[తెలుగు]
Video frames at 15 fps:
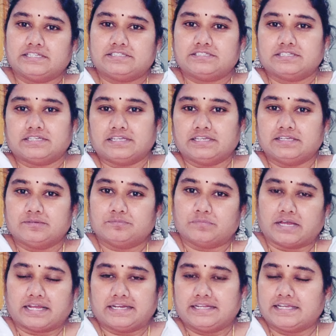ఇచ్చి
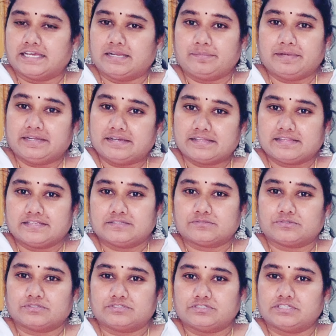అన్నీ కలిపి ఇంటికి
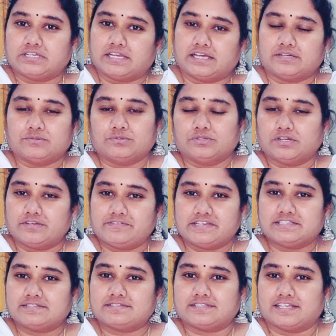తీసుకొచ్చి ఆ నూనెలో
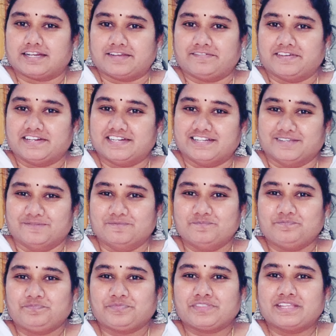వేసేసారు అవన్నీ
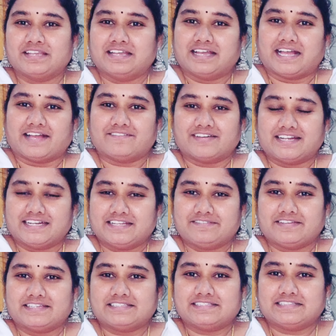అవన్నీ
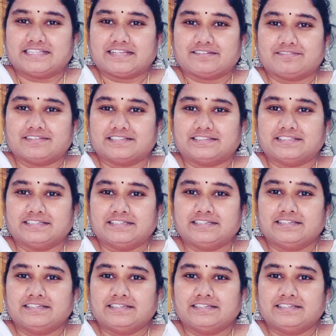వేసిన తర్వాత